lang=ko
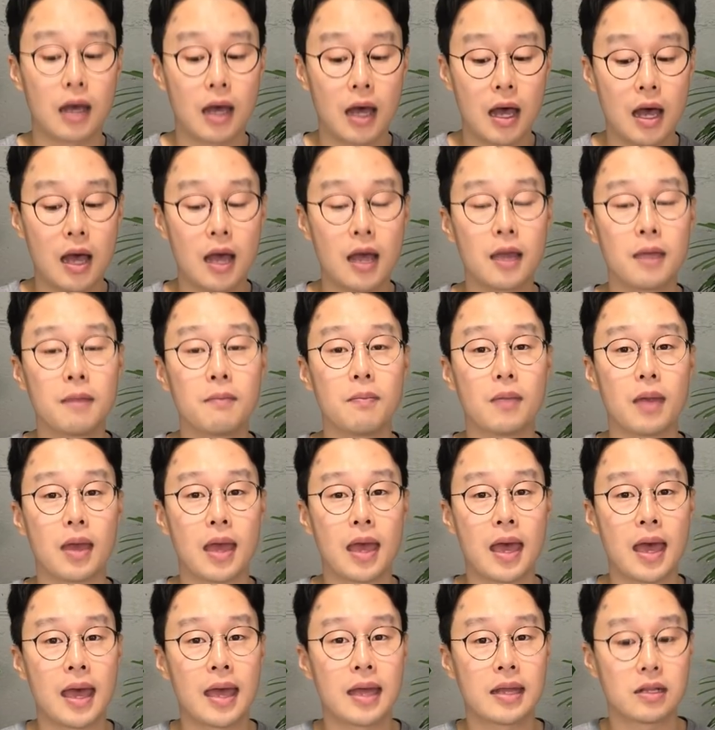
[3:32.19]
I'm
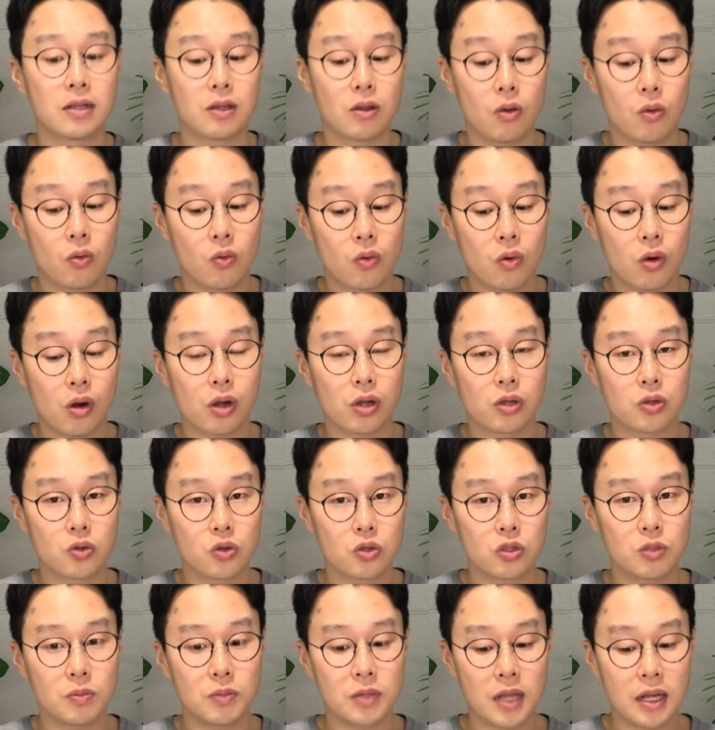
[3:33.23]
at work.
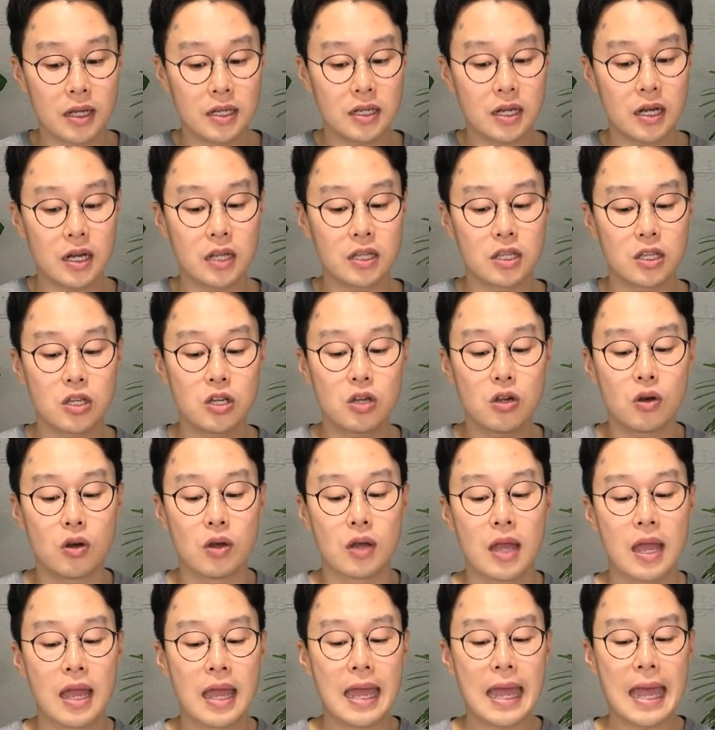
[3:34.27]
좋습니다. 그 아래는요,
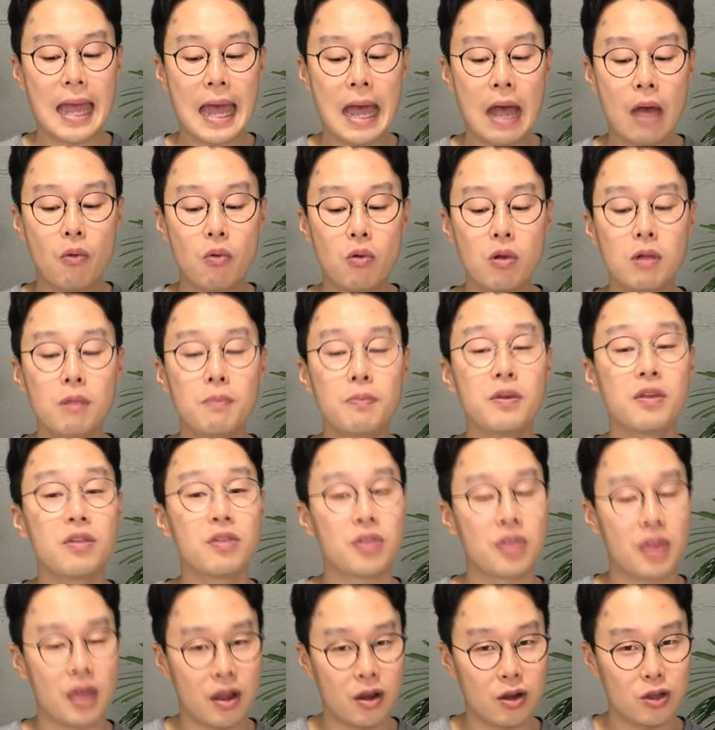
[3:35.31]
I will be
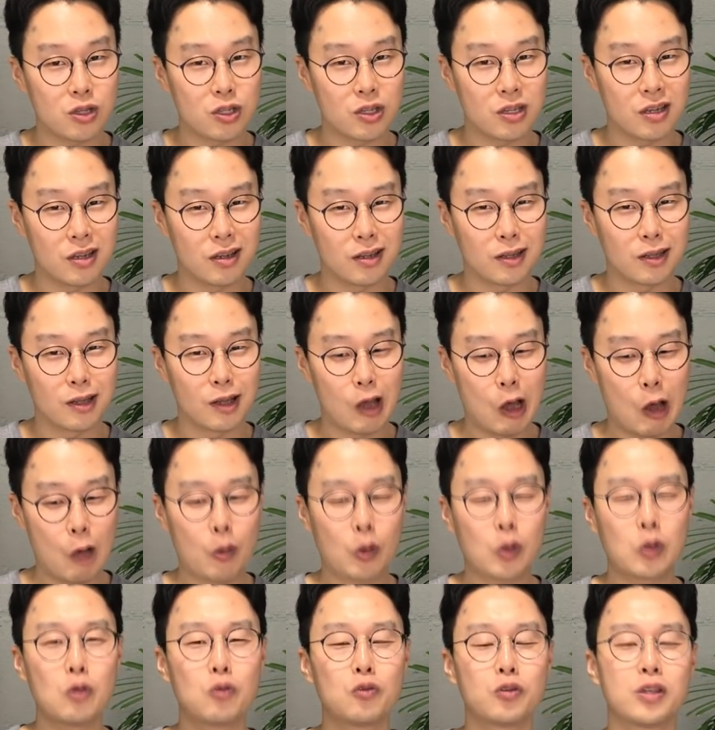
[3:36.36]
there soon.
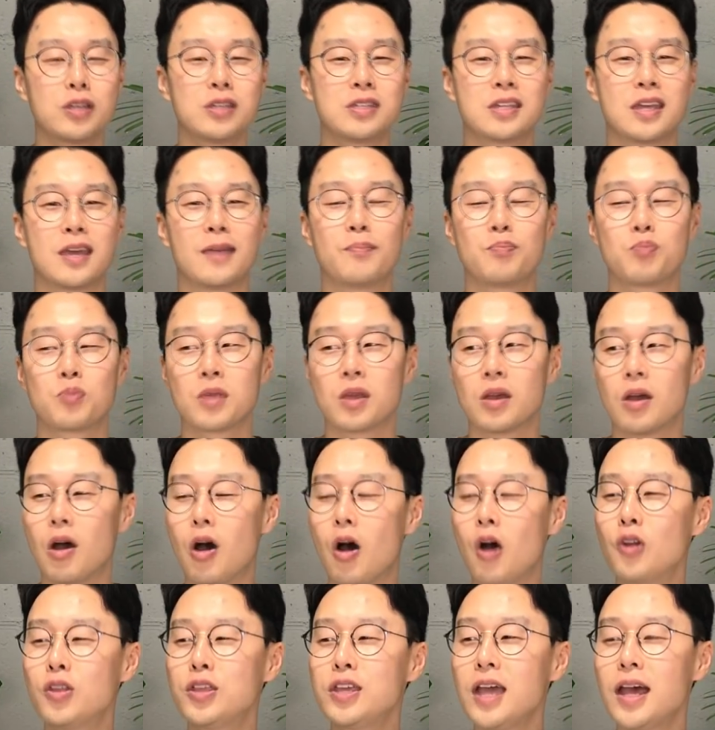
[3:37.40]
보통 우리 이제
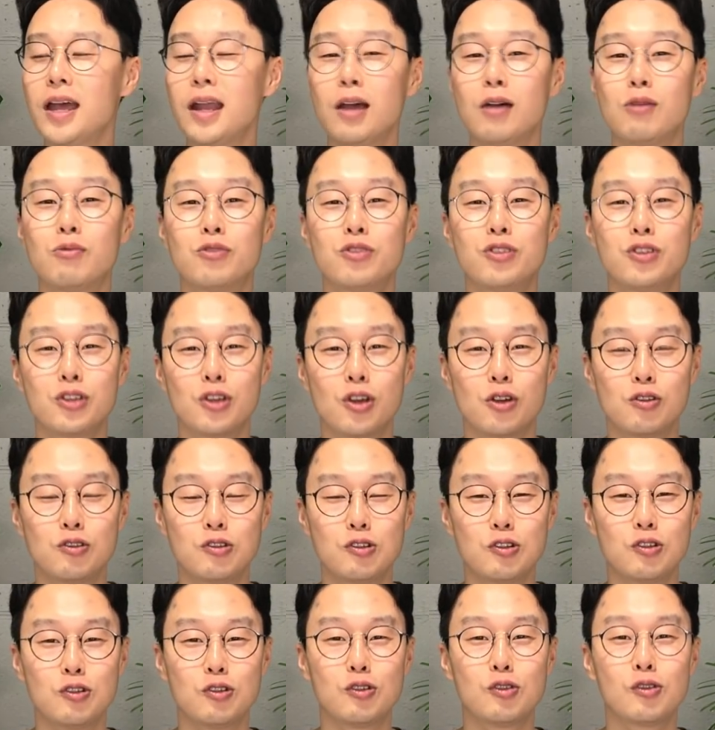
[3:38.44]
어디야? 라고 묻는
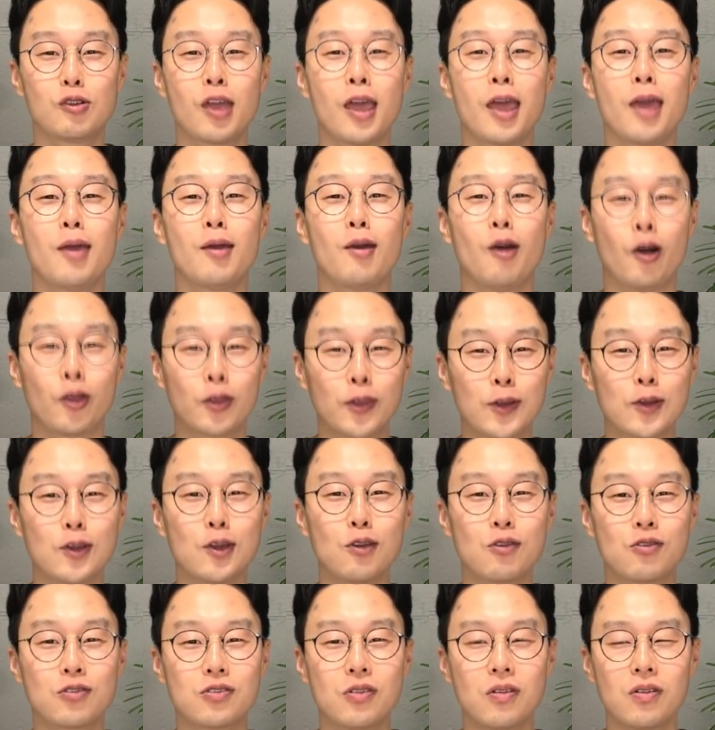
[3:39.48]
경우, 예, 어떤
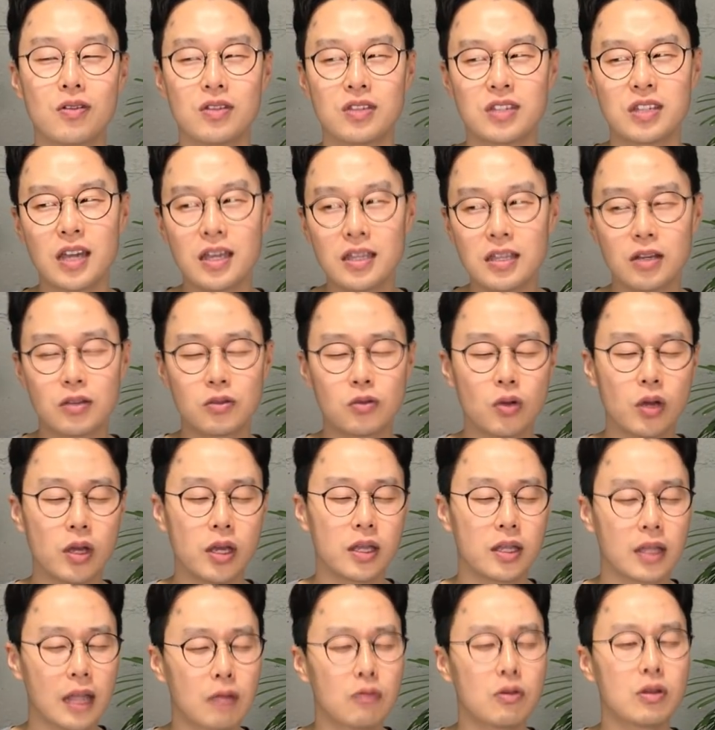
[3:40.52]
경우죠? 시간
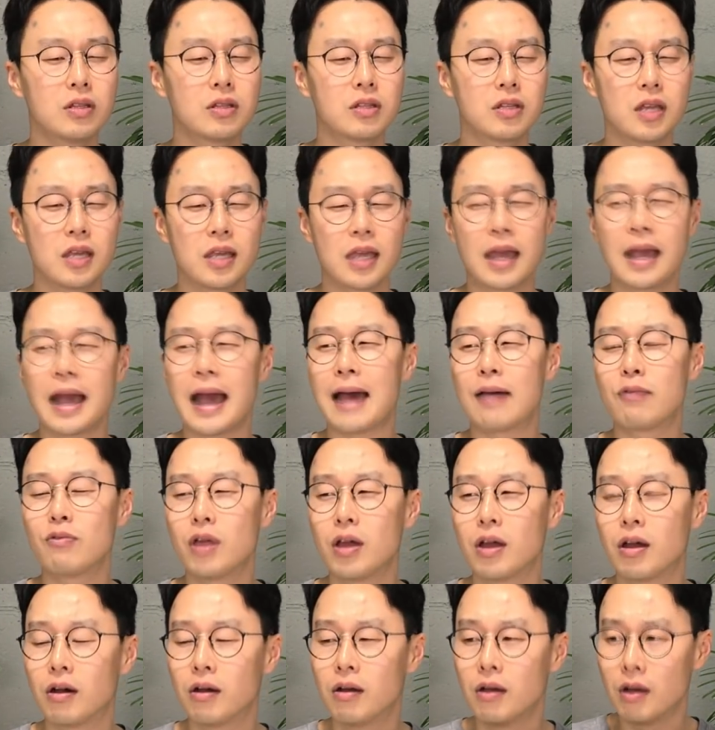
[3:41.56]
약속에 다 됐는데 얘가 안
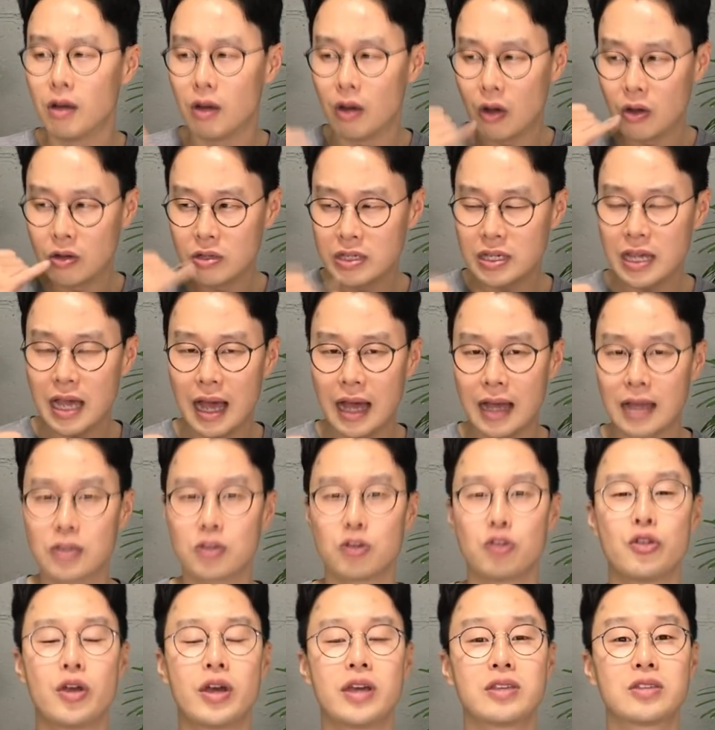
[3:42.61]
와요. 어디야?
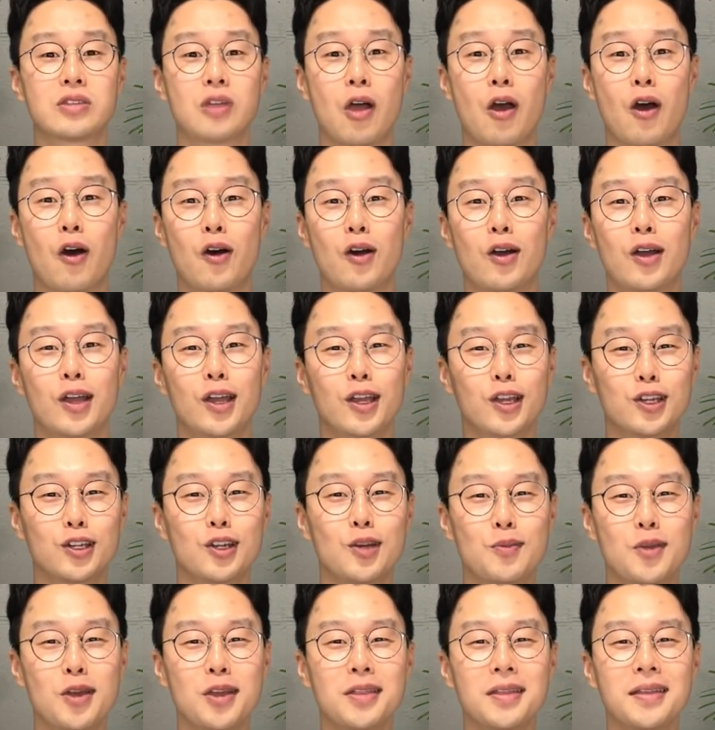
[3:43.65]
전화했어요.
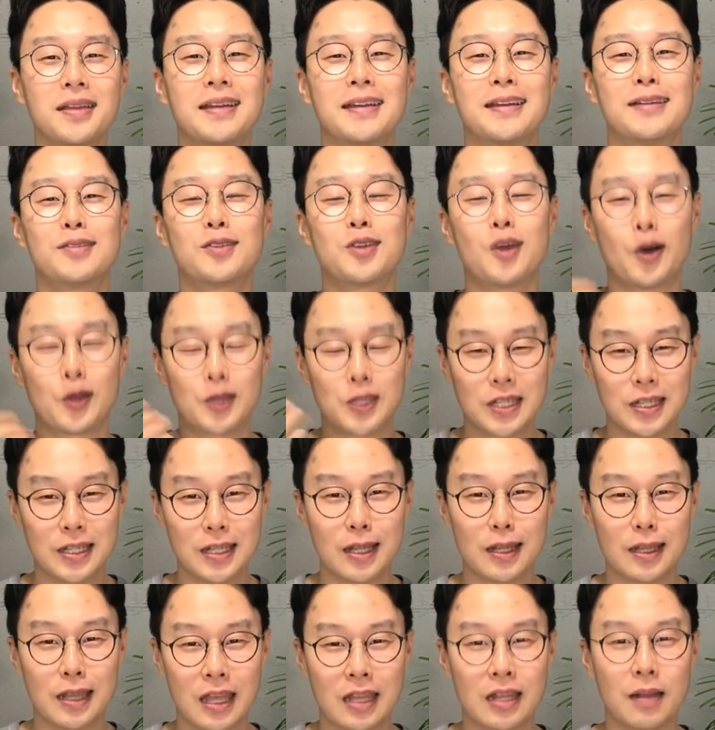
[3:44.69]
그러면 우리
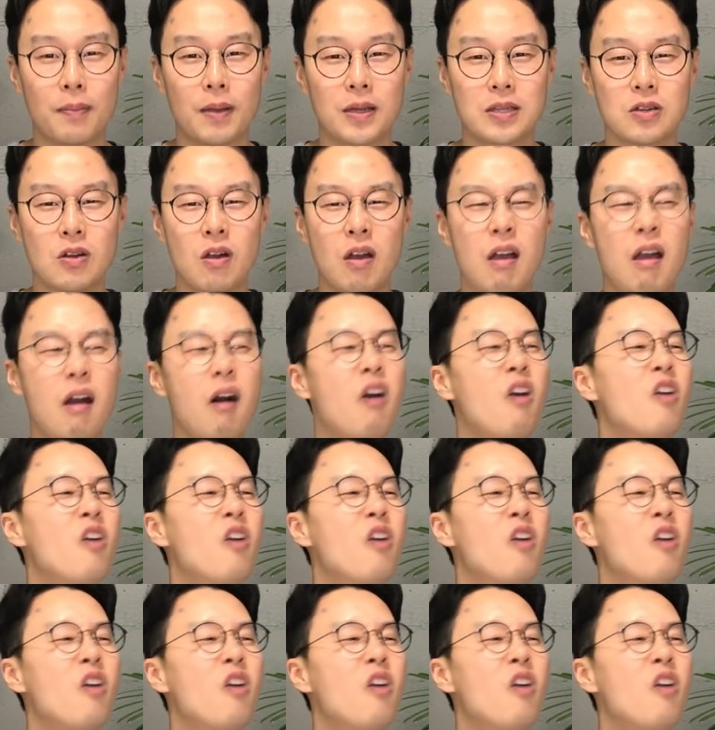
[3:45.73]
어떻게 대답하죠?